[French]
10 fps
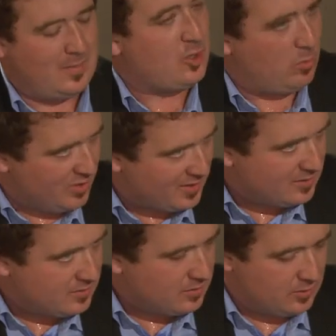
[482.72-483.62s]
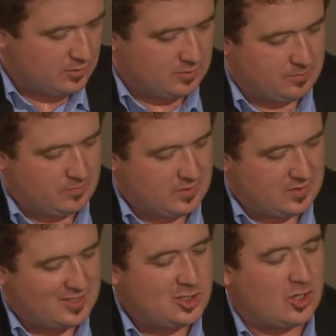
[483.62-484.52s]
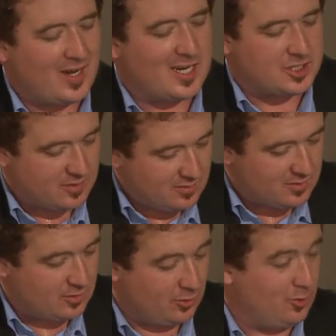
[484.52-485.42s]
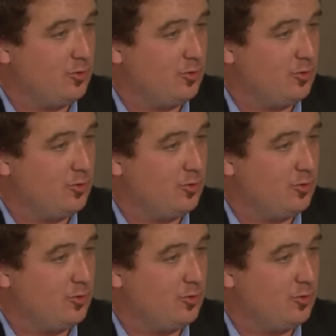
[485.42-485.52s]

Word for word: Maître Bonan, euh, si j'aurais la chance de,